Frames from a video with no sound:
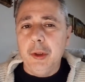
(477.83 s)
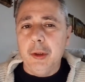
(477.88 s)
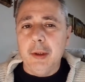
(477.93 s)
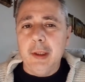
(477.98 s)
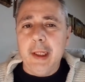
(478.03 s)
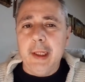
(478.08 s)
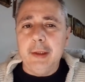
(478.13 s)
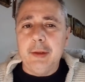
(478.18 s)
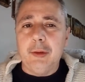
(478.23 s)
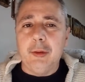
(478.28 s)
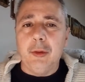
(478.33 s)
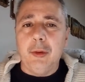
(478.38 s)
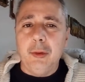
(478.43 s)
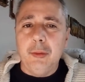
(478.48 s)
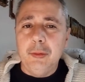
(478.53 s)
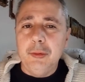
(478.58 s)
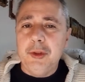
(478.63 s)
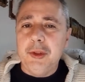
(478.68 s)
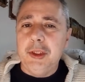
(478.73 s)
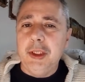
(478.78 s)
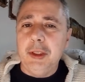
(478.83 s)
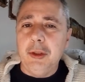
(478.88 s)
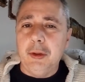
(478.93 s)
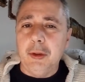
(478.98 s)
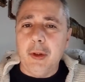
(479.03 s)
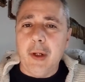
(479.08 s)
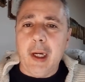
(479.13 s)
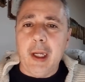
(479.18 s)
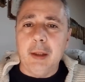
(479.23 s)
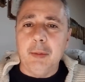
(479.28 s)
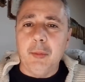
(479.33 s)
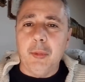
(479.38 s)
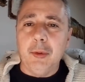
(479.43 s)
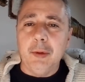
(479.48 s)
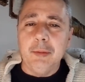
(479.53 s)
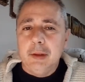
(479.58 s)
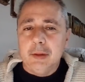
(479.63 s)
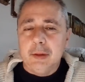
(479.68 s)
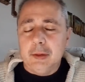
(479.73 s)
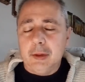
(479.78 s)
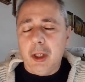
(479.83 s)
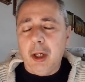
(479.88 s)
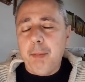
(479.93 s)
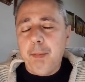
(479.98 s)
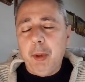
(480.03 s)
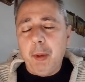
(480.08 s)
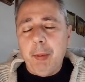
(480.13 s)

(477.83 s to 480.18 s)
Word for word: ho letto un singolo album. Troppo